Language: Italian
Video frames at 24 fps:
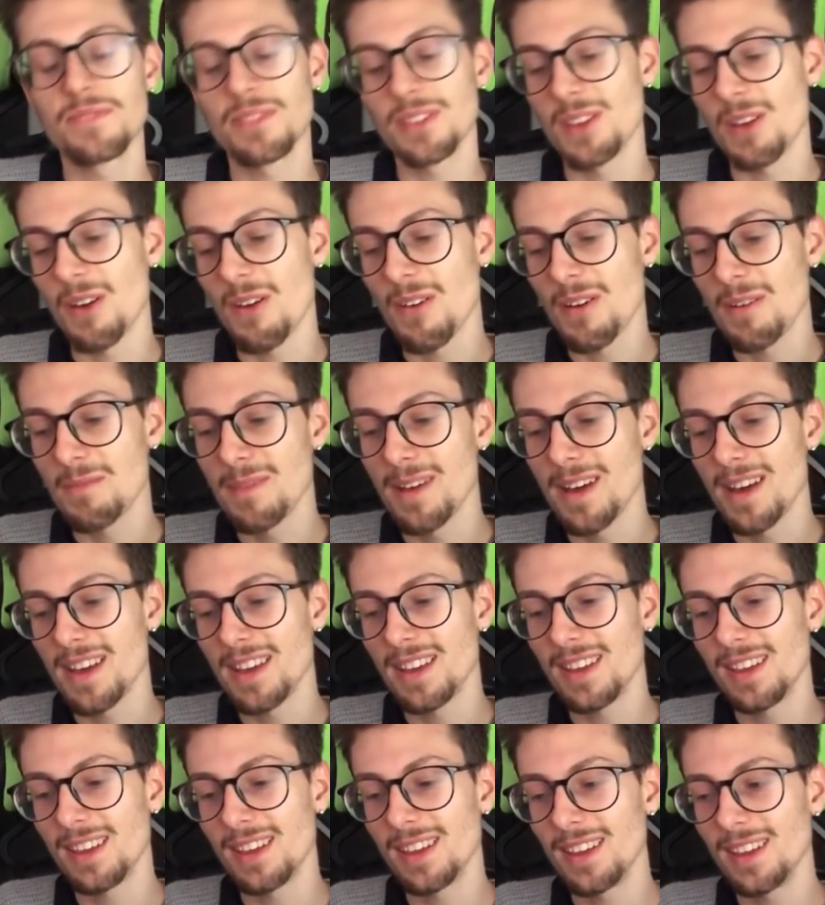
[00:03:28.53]
No vabbè,
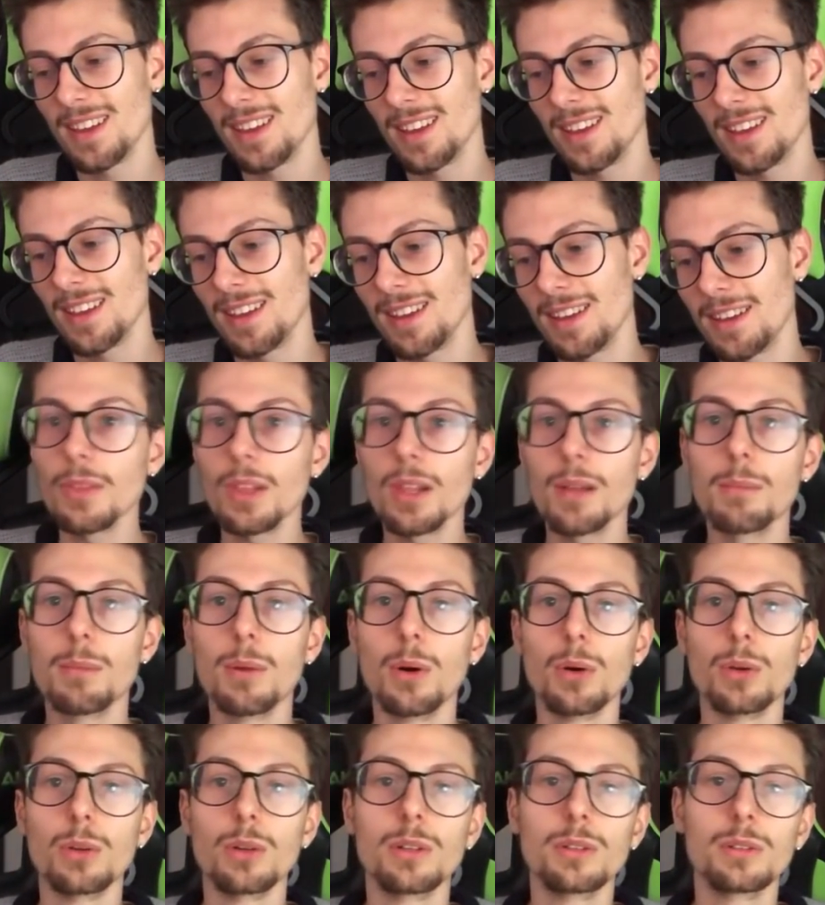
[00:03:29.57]
e...
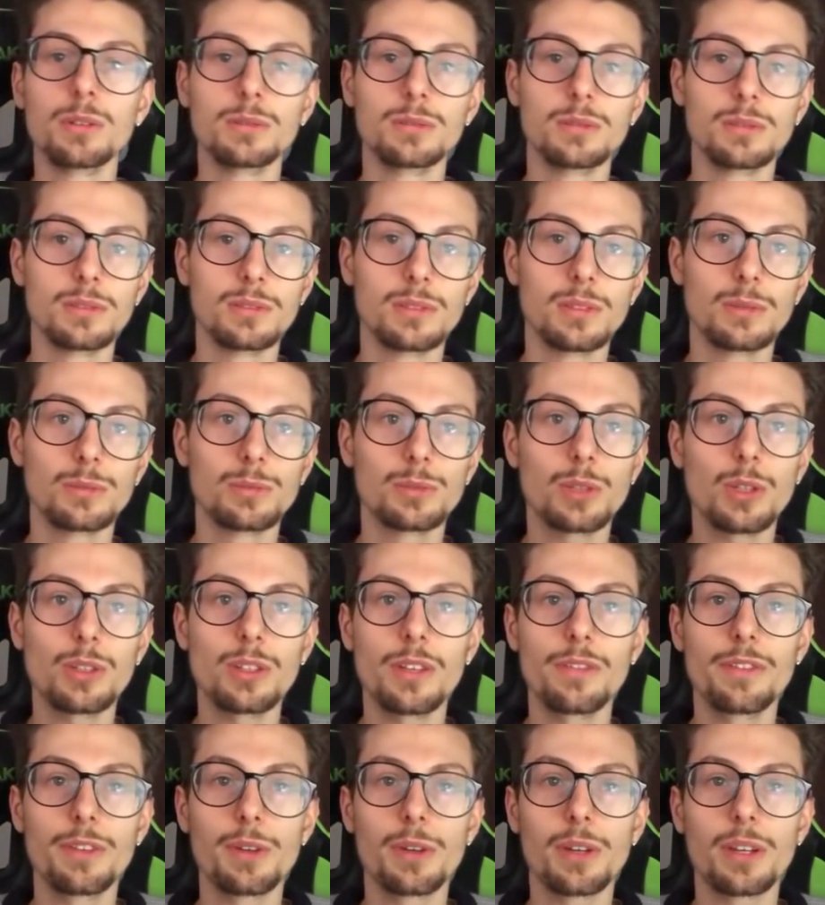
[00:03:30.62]
boh, non, non so
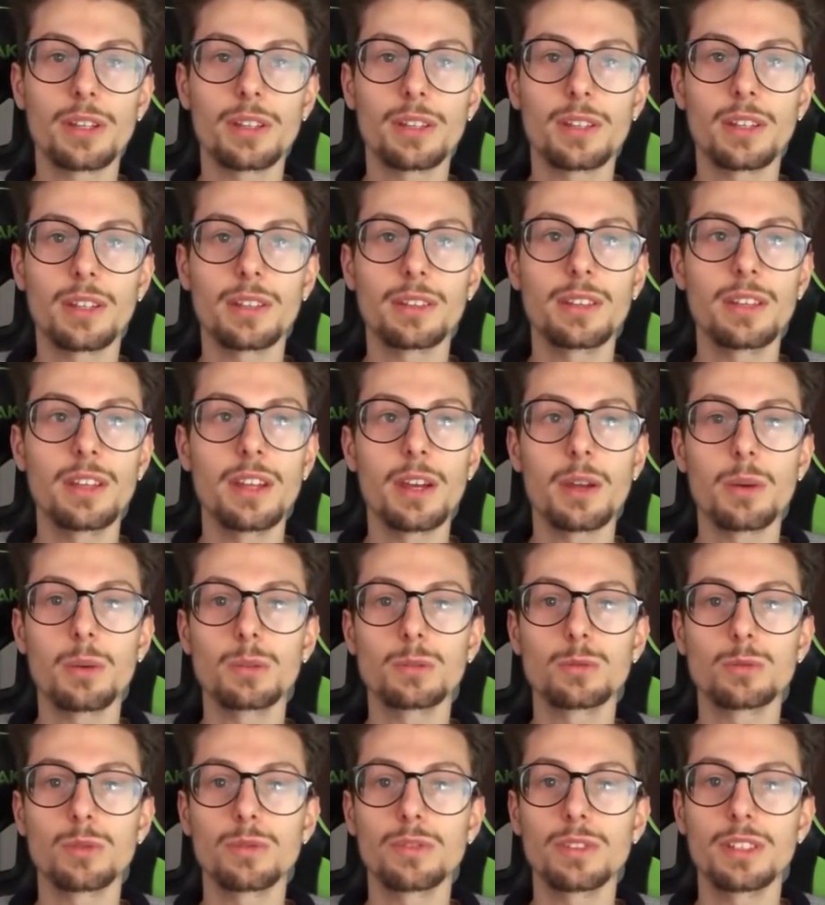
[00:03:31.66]
davvero che dire in
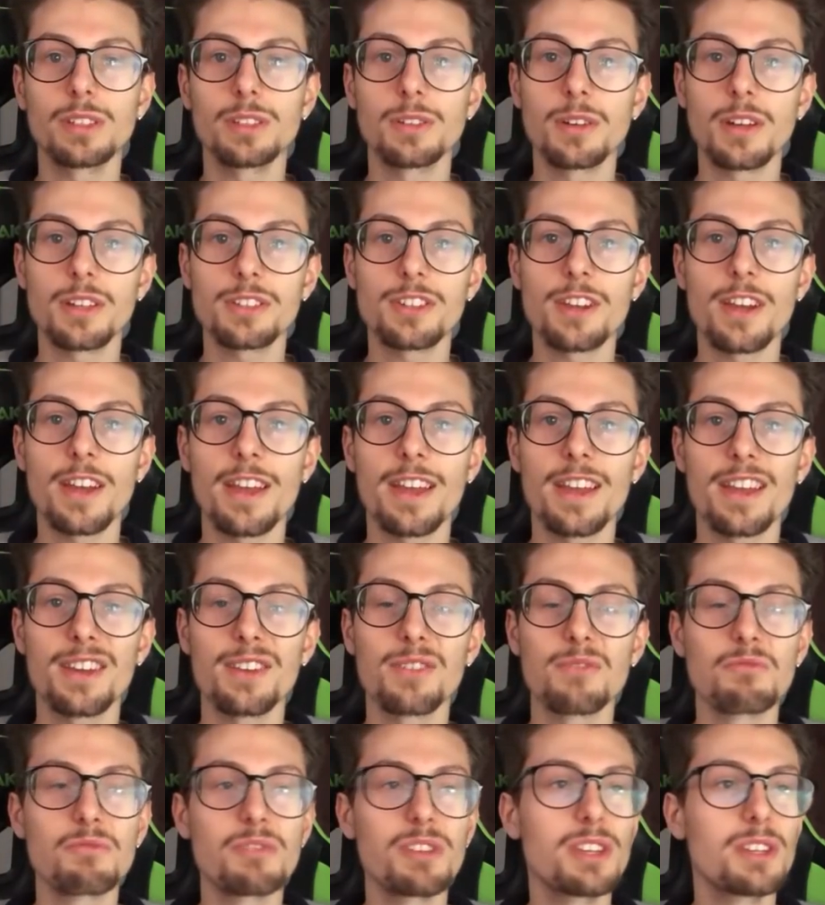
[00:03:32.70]
questo video, cioè è
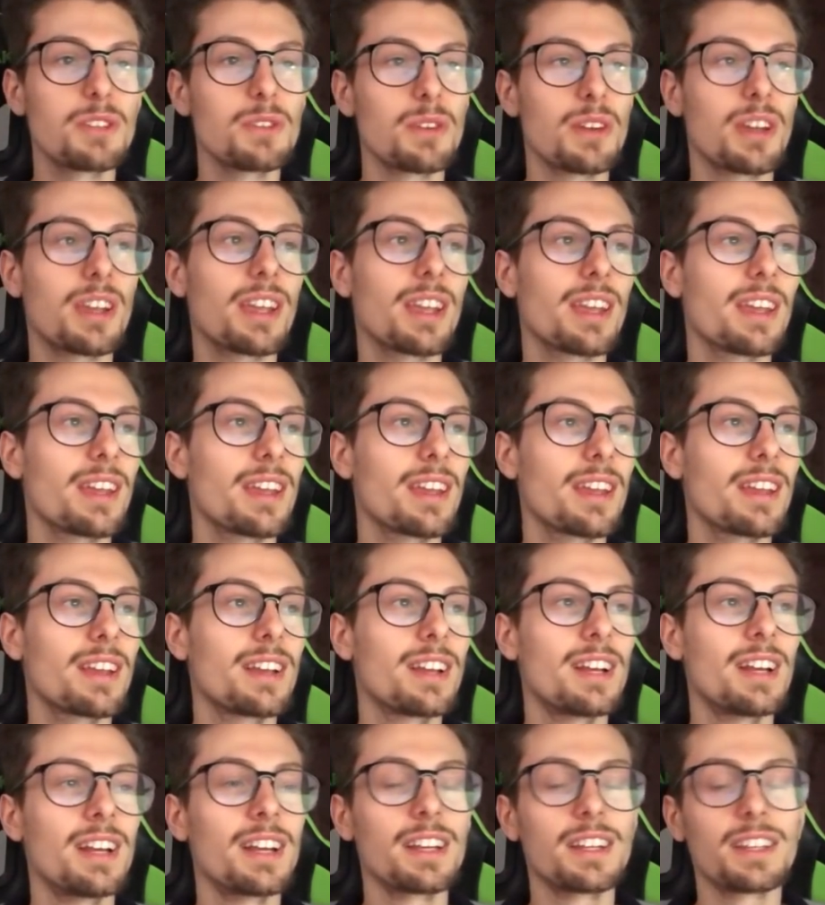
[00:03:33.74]
un video che
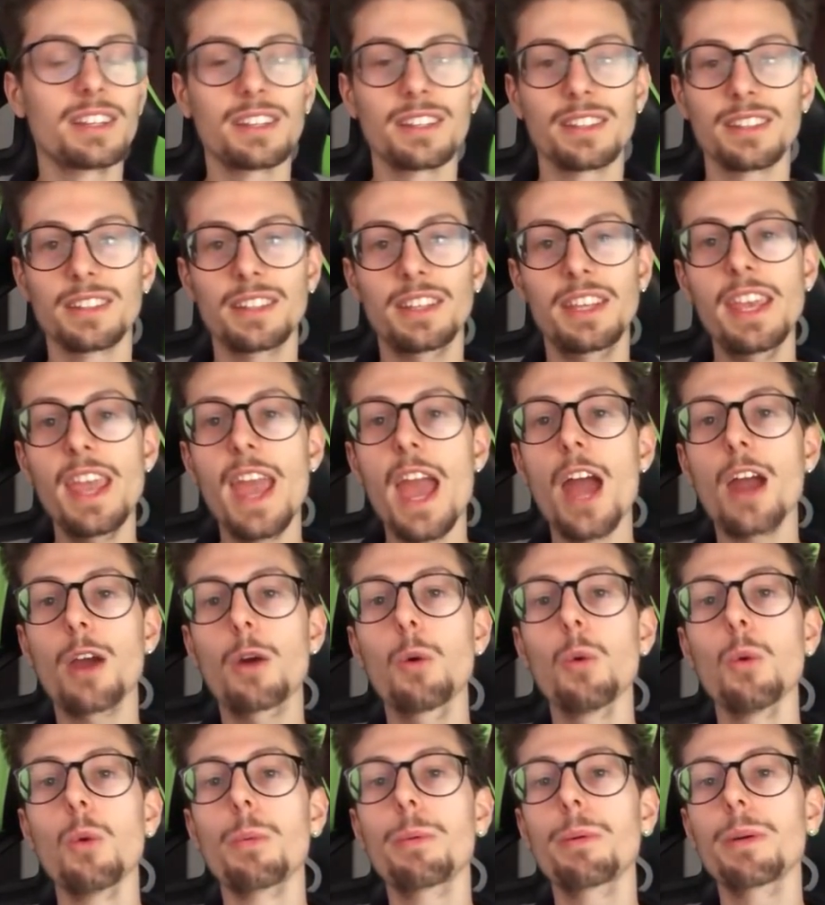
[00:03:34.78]
chi è
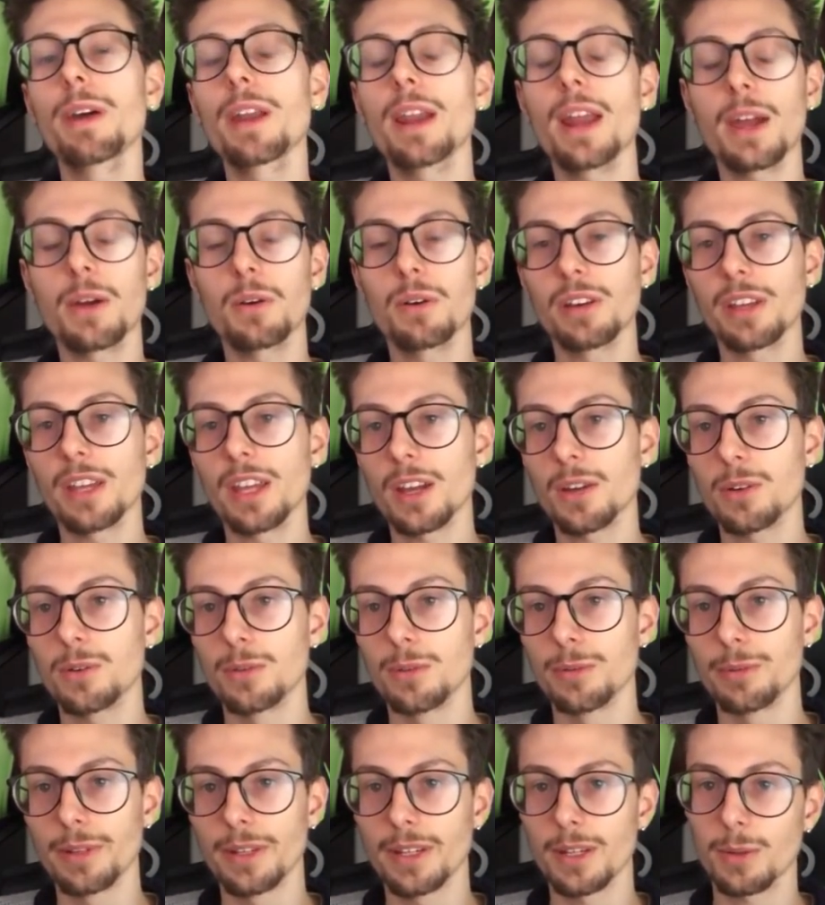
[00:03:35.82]
Cooper? Ecco chi è
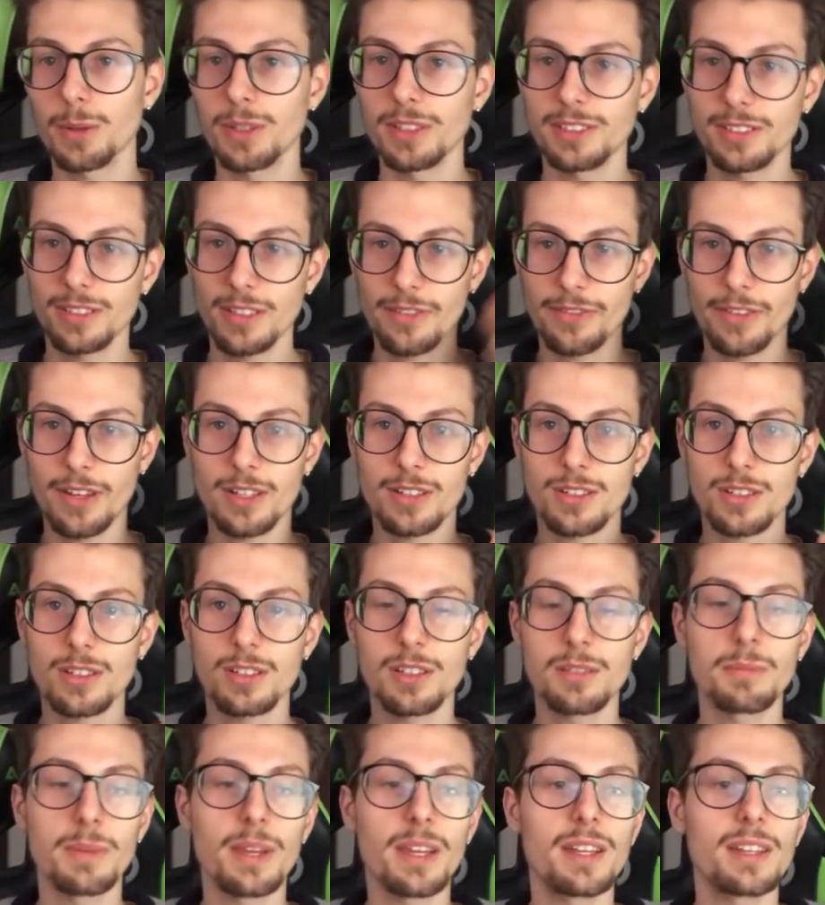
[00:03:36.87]
Cooper, questa faccia
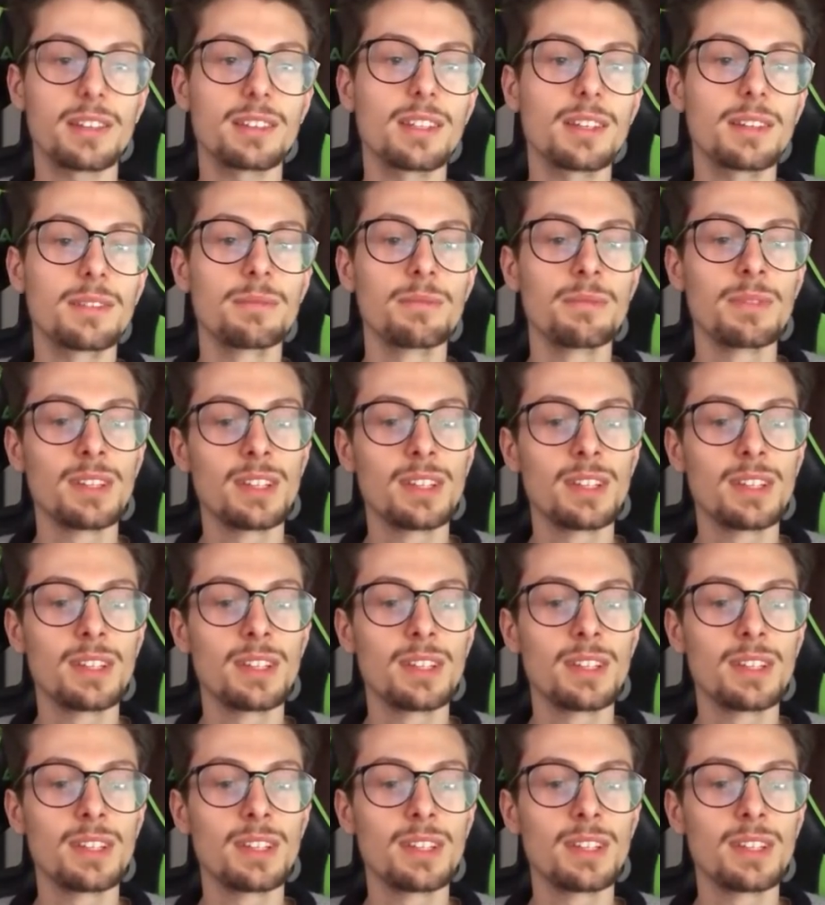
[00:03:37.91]
di merda.